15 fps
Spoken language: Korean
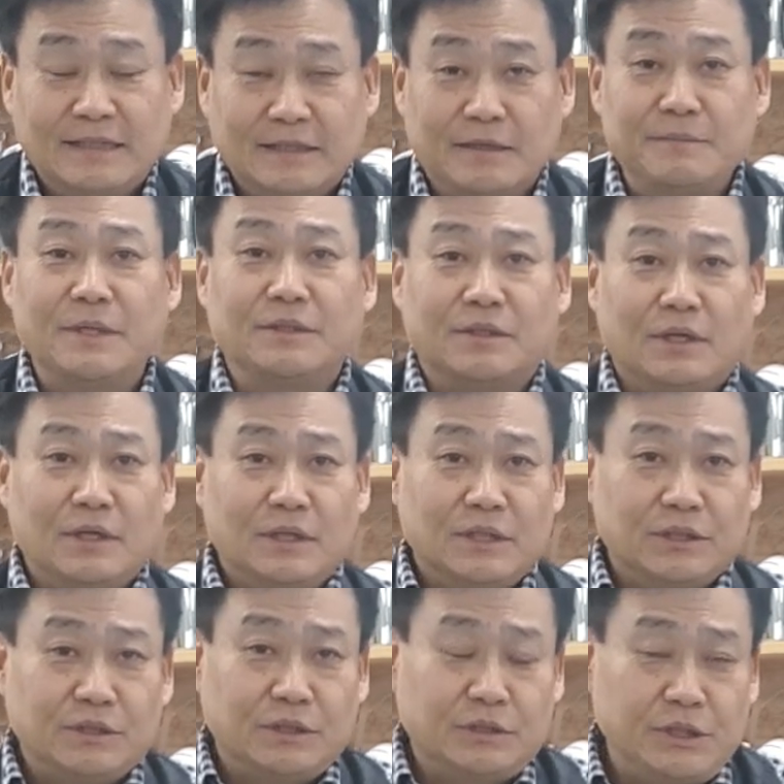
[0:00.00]
그러면
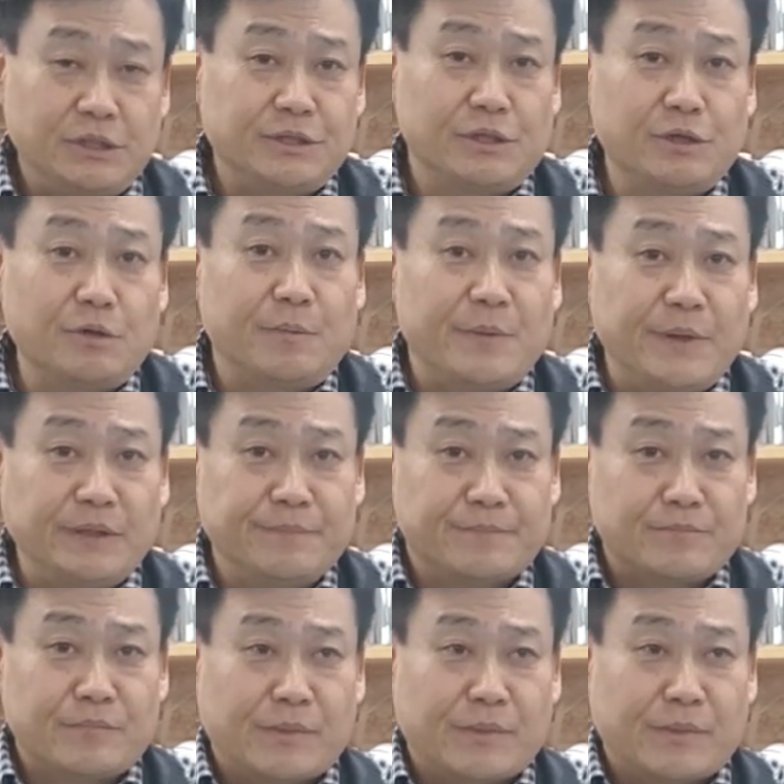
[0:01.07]
실질적으로 보면